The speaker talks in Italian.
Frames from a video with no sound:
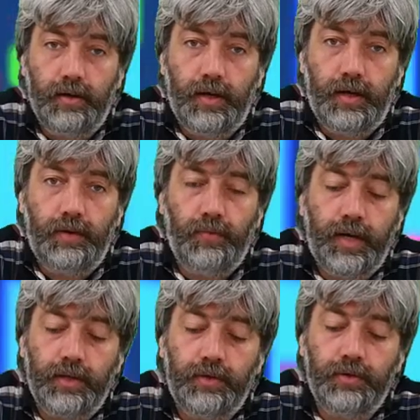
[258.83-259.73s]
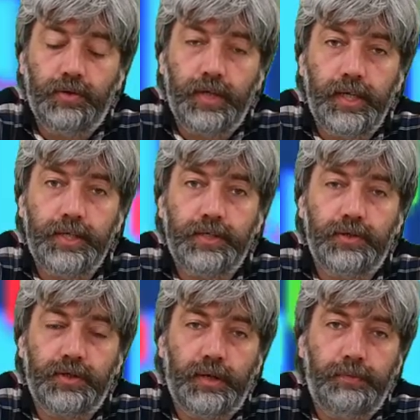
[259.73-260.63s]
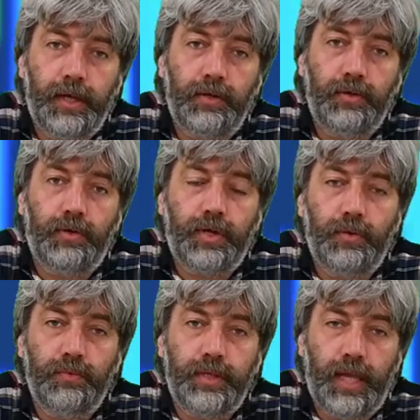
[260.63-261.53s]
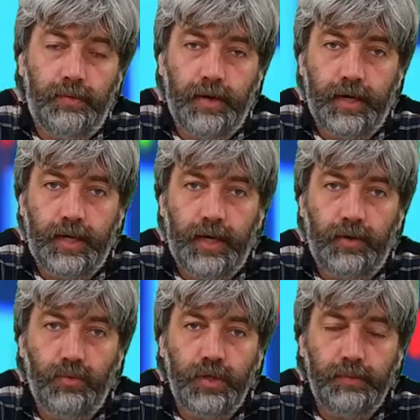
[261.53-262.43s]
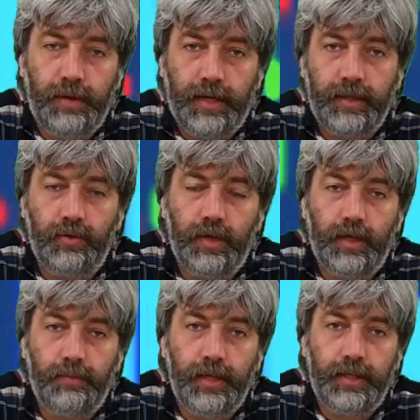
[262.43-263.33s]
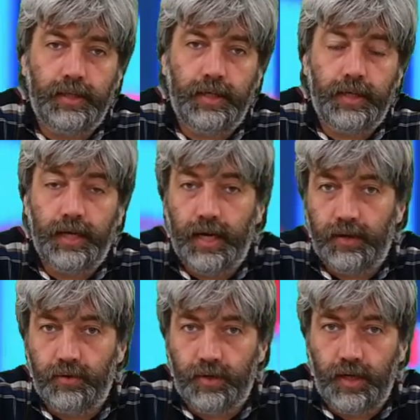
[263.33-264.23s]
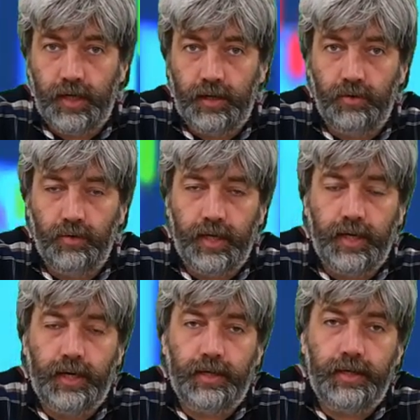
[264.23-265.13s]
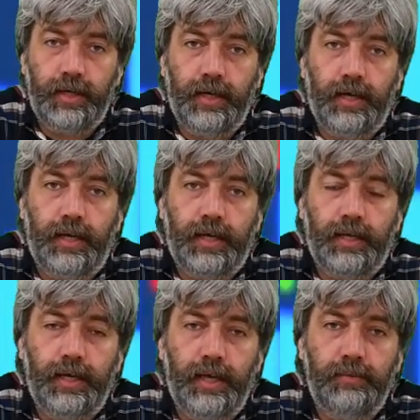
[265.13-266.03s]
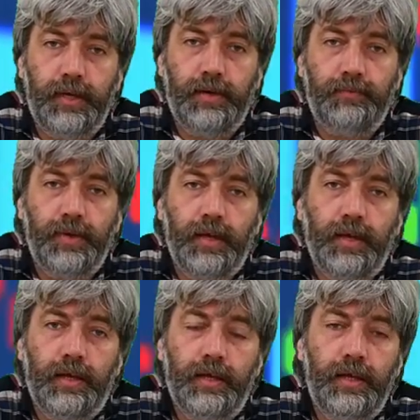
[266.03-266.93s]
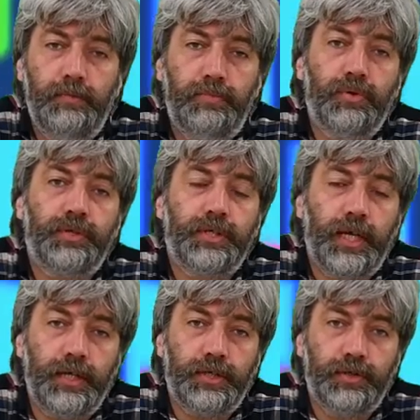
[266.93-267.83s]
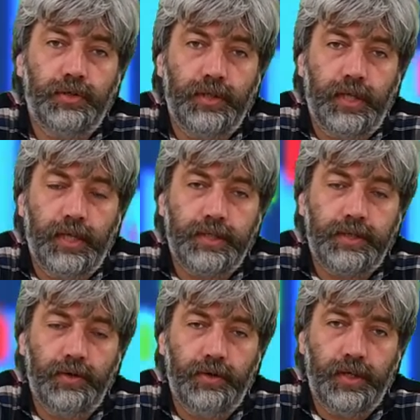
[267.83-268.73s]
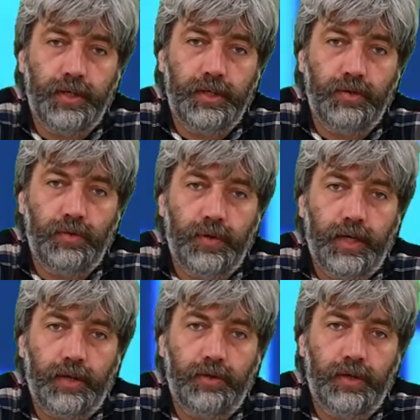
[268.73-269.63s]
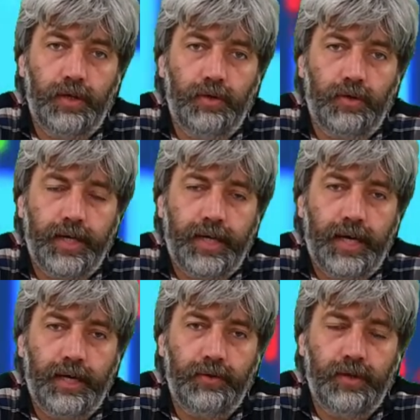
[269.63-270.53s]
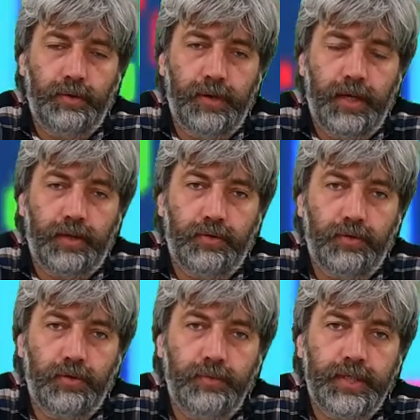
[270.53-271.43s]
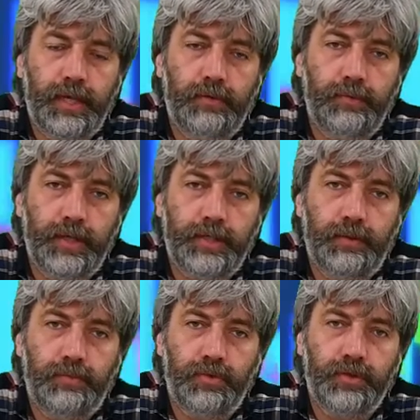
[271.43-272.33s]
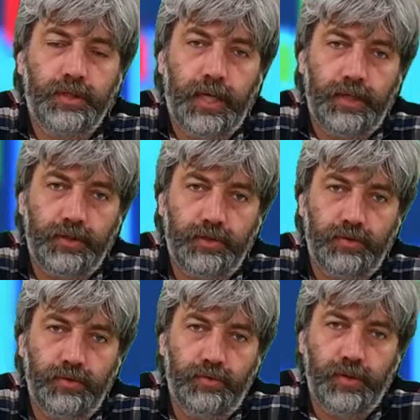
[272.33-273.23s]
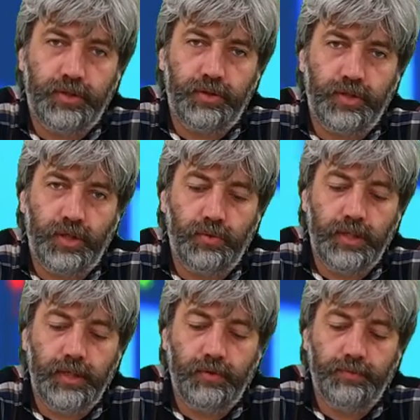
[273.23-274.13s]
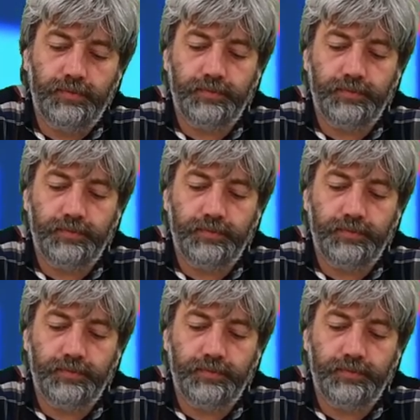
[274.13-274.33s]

All'avvocato Rizzo, sapendo che è un tema che è a lui particolarmente caro, che lo è anche all'Accademia, il buon senso nell'azione di governo. Allora, caro Alberto, come stiamo messi a buon senso con questo esecutivo?